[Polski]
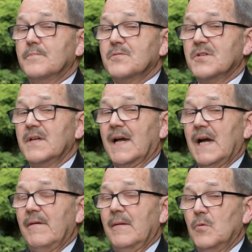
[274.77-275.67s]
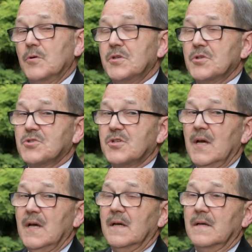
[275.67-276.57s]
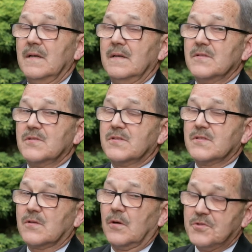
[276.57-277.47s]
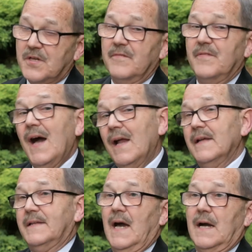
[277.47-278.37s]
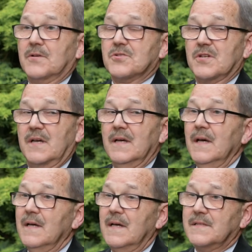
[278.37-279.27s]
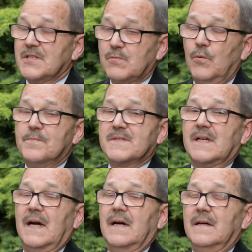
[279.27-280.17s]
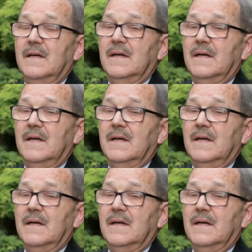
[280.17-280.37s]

przyjechała młodzież y, z Kociewia, ale także ze Słupska,